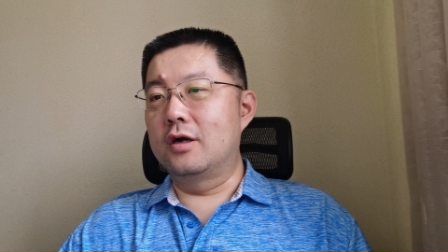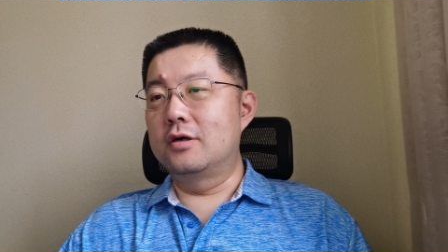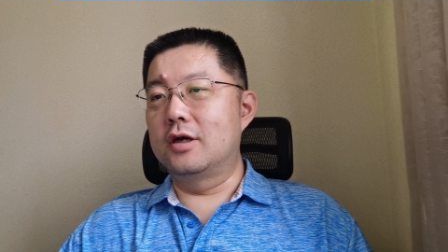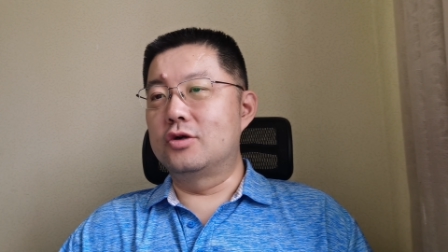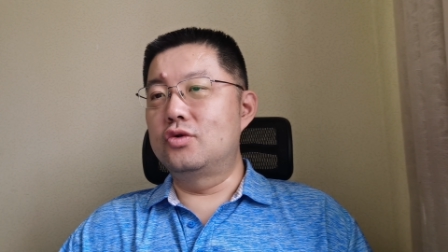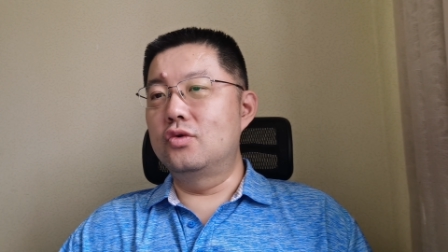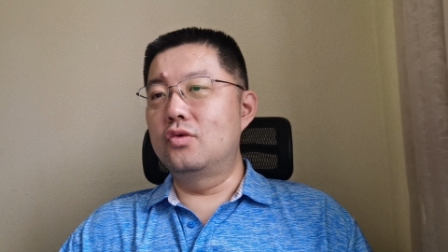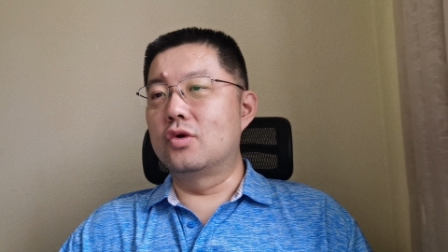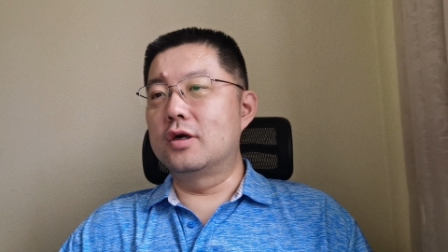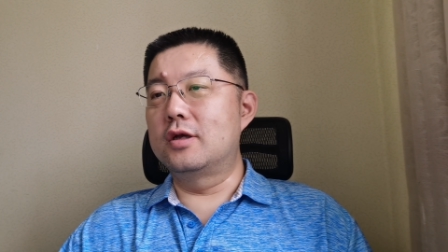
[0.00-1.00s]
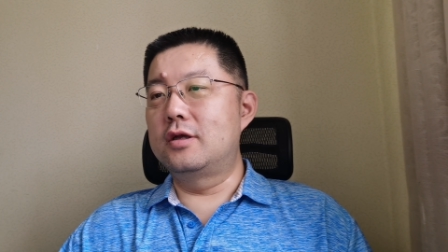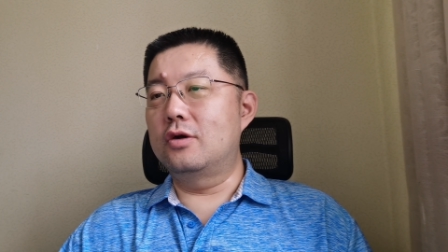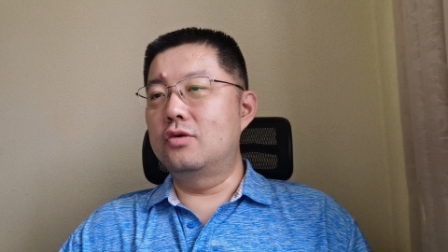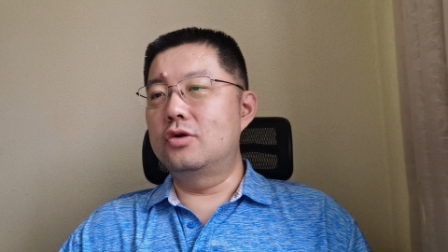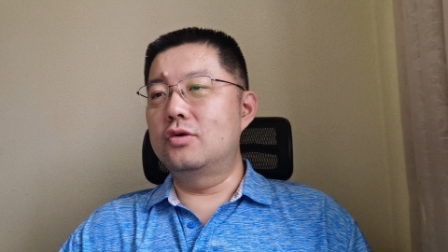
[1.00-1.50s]
然后呢，中国跟
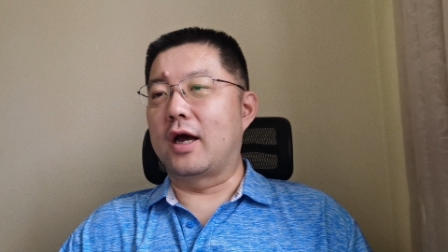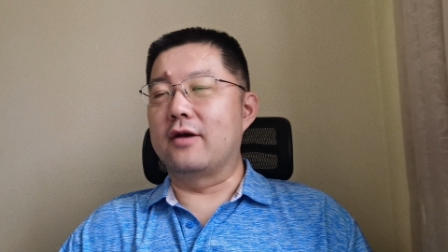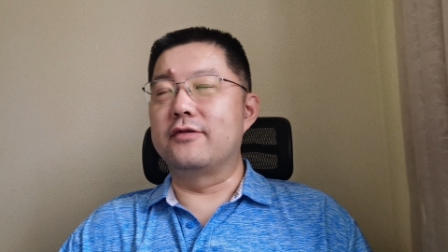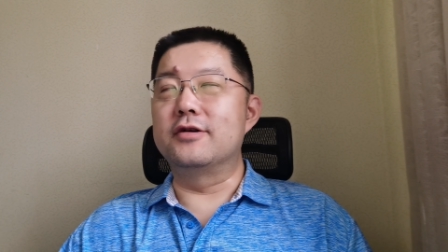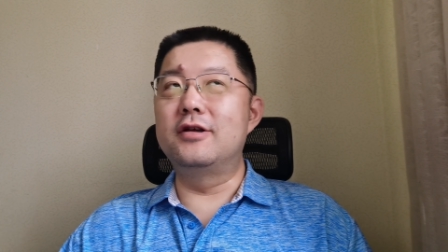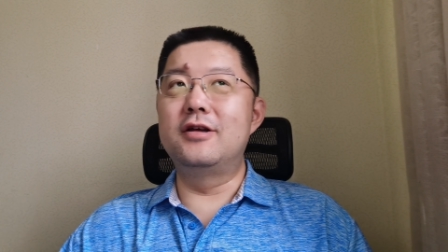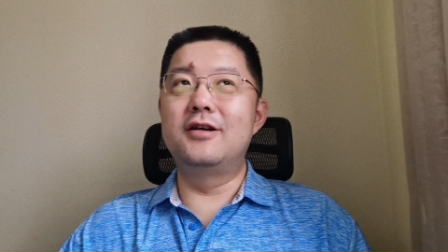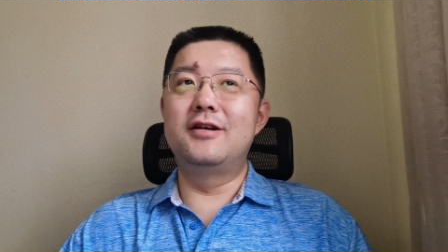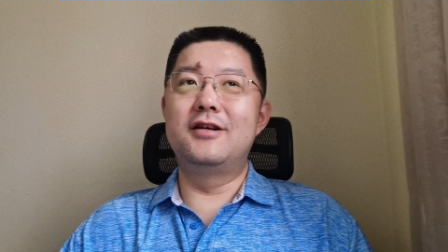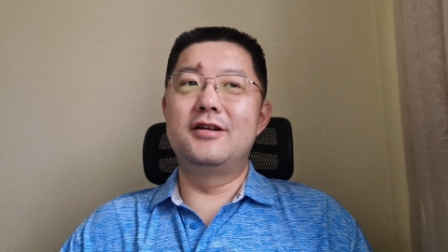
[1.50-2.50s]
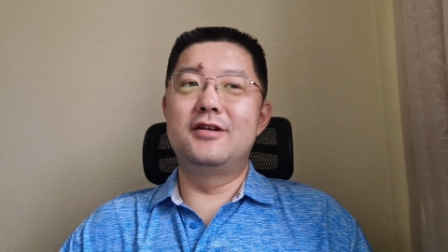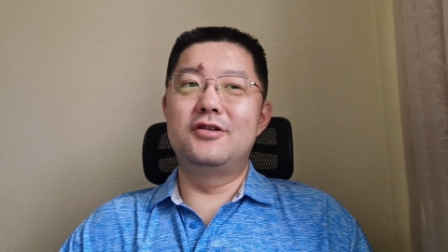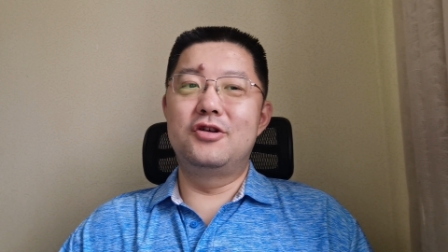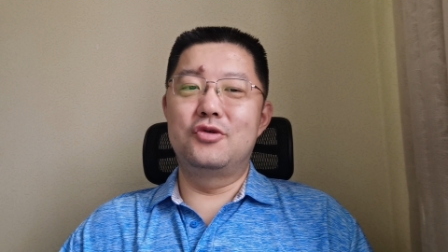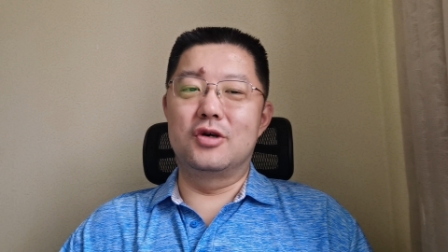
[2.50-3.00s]
欧洲的 iPhone，
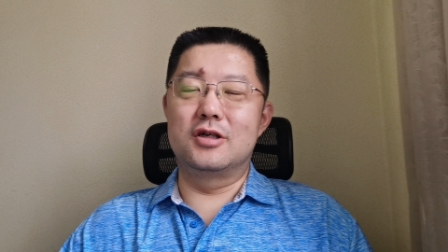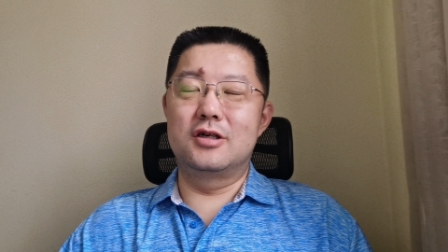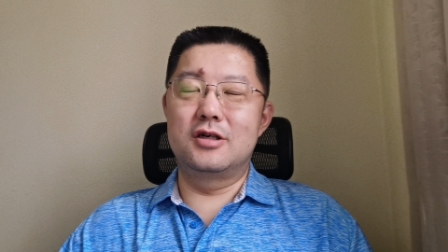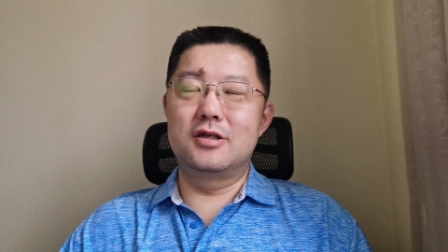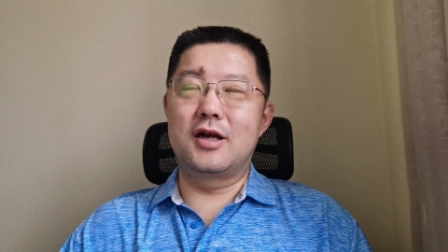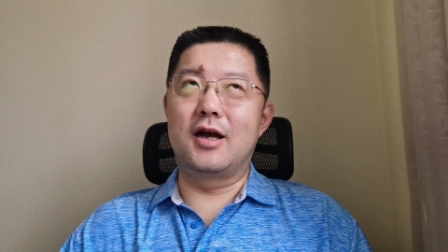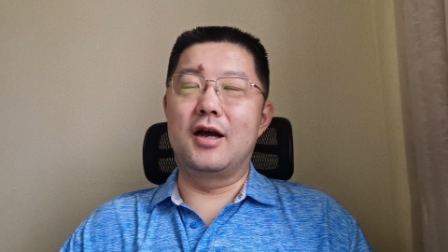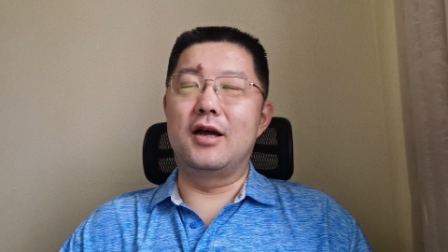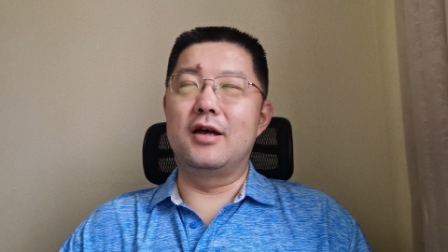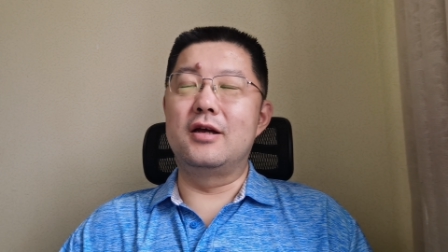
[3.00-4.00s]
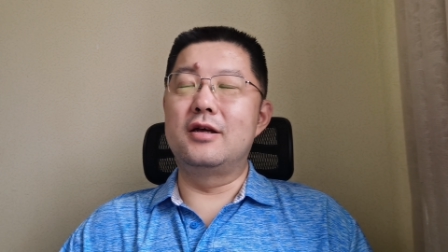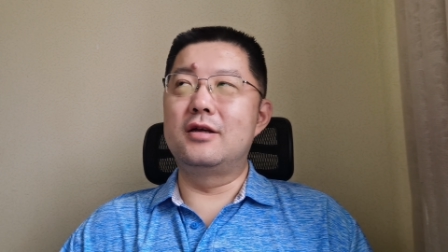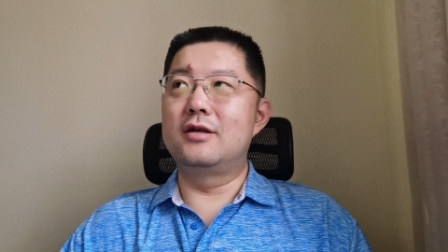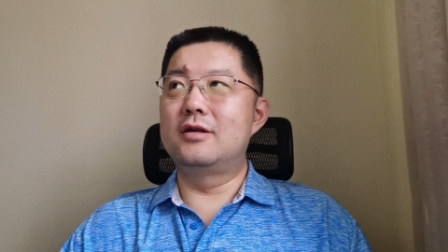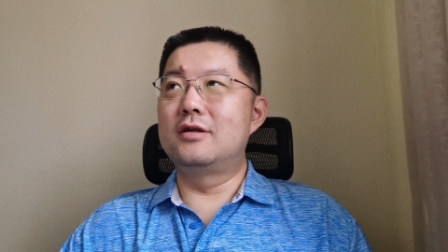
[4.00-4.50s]
因为我是在
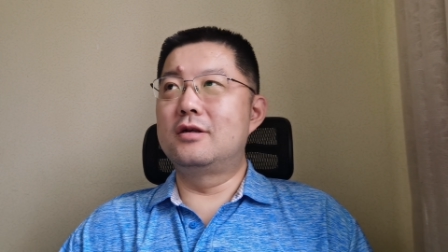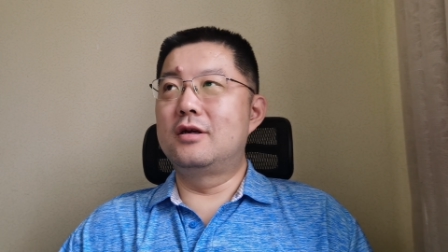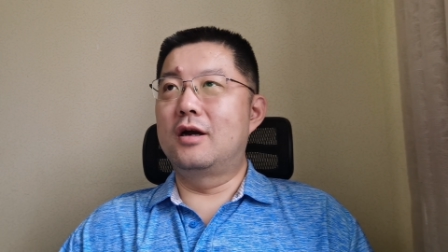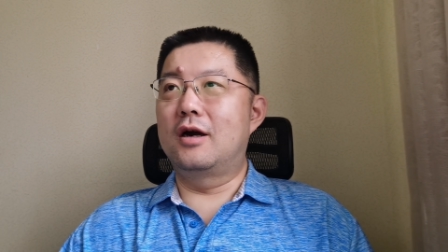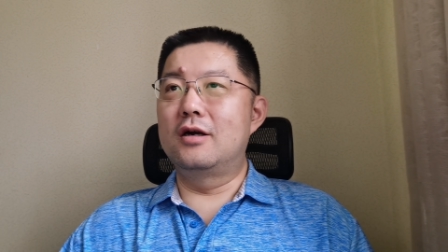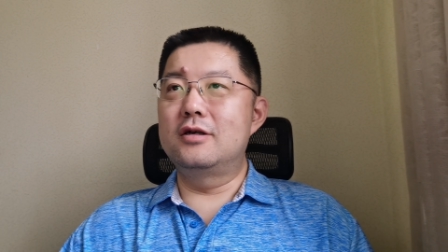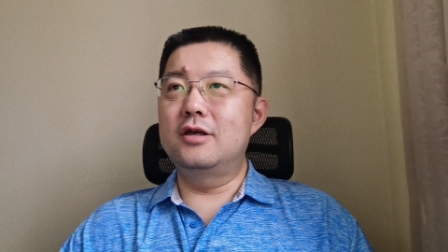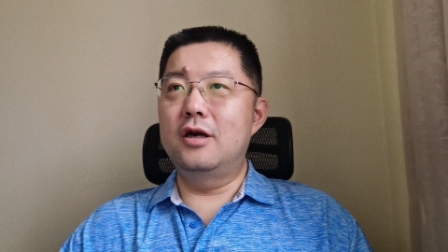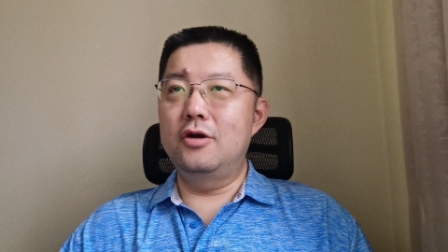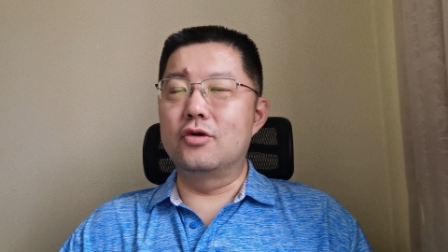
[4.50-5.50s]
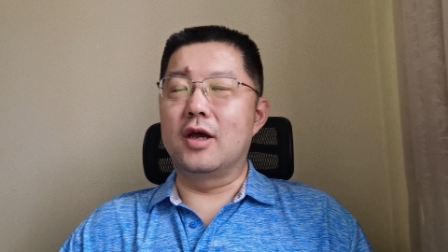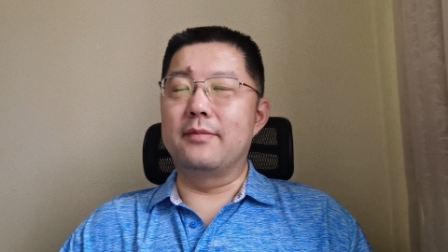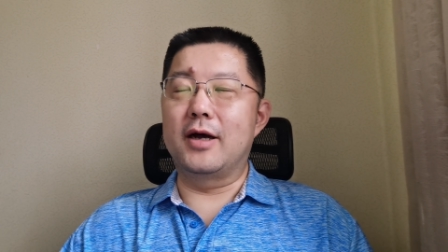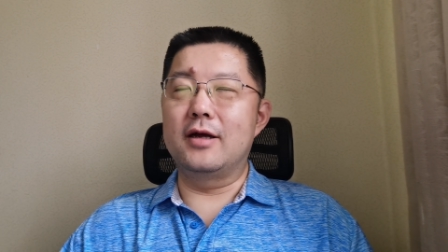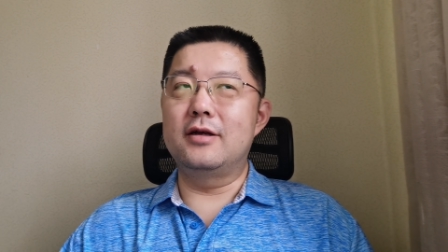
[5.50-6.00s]
二零一六
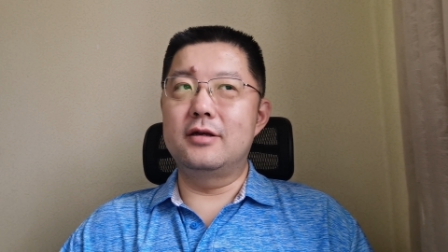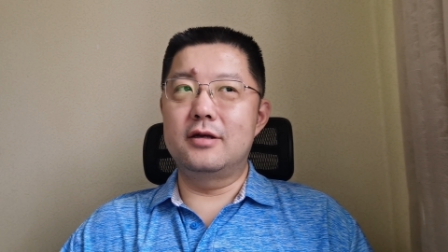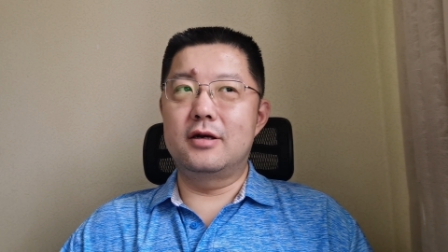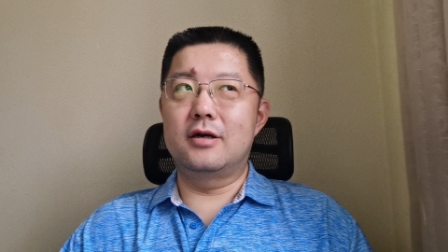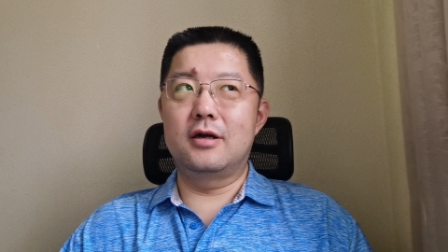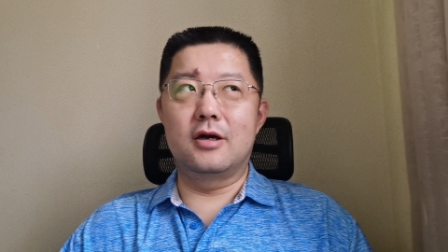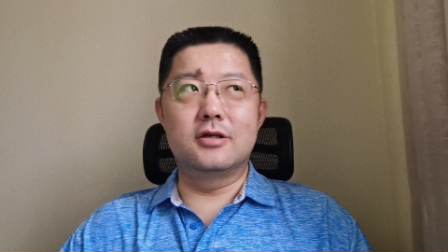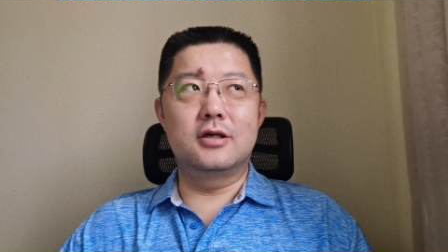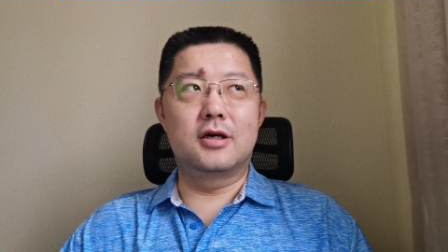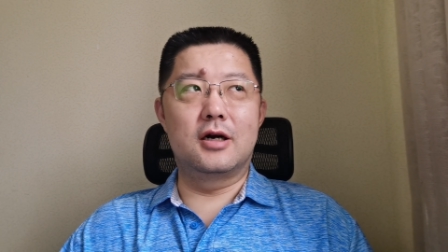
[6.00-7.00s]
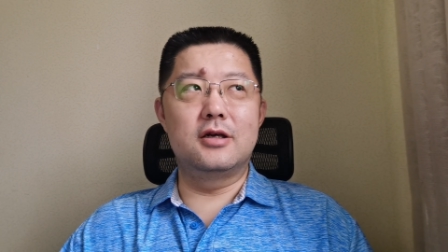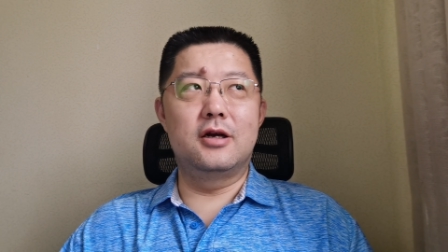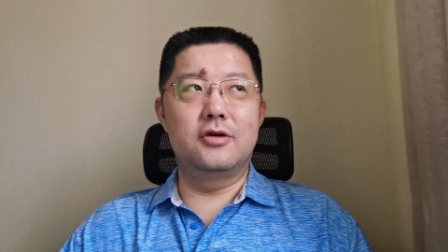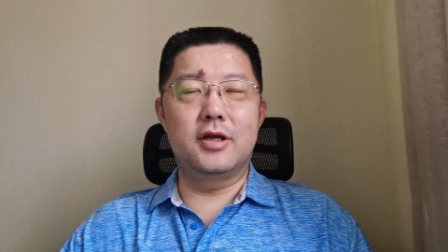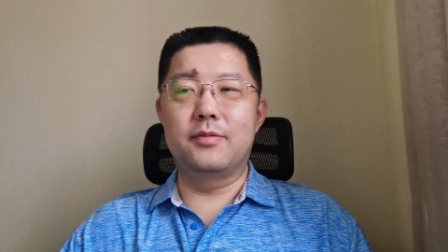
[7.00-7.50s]
年吧，啊，好像是二零
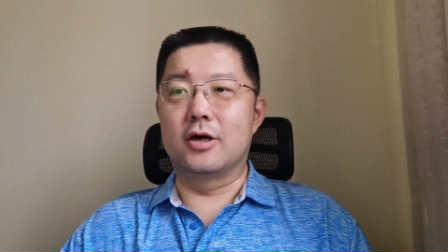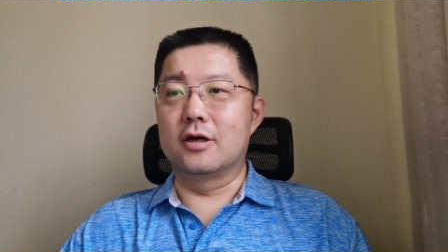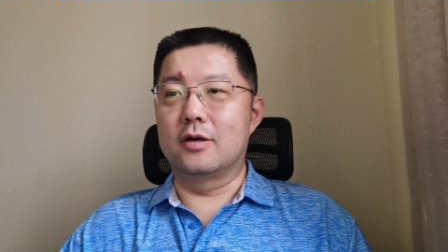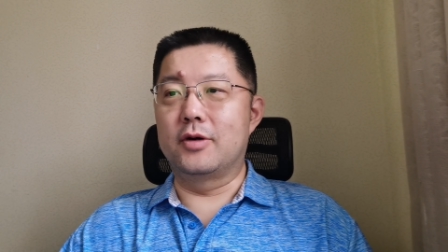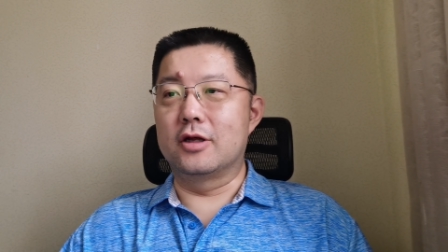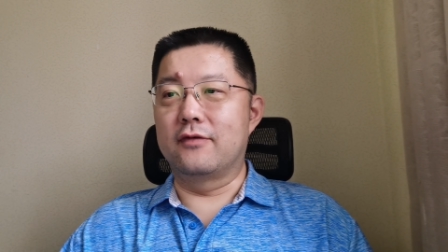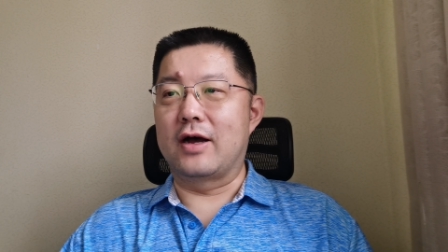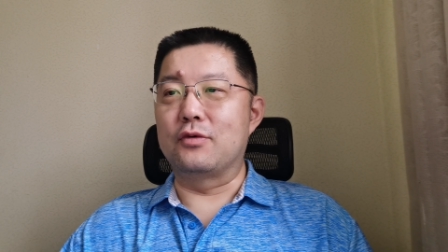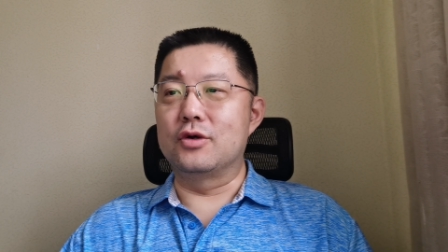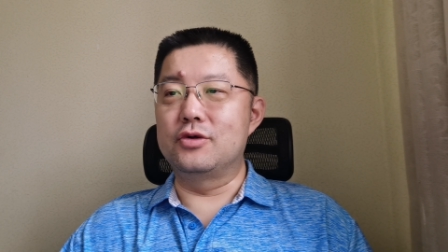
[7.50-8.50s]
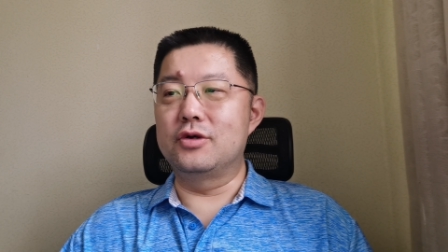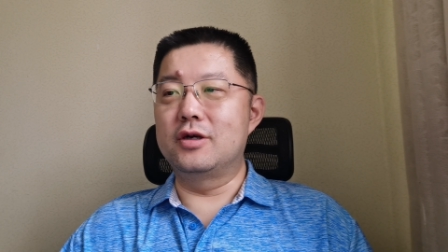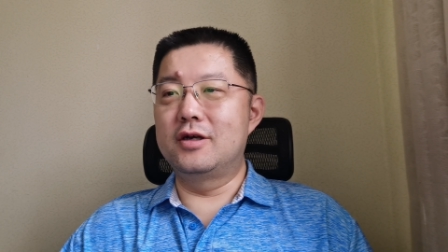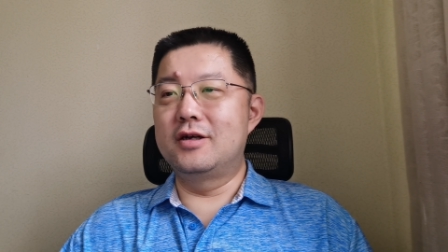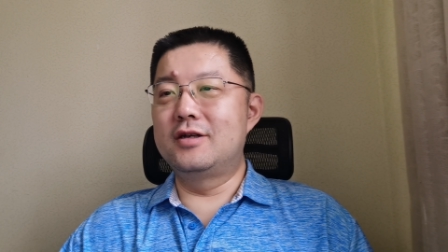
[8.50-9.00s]
一六年，跑到跑到法国
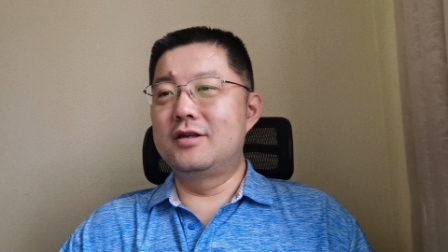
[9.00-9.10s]
去，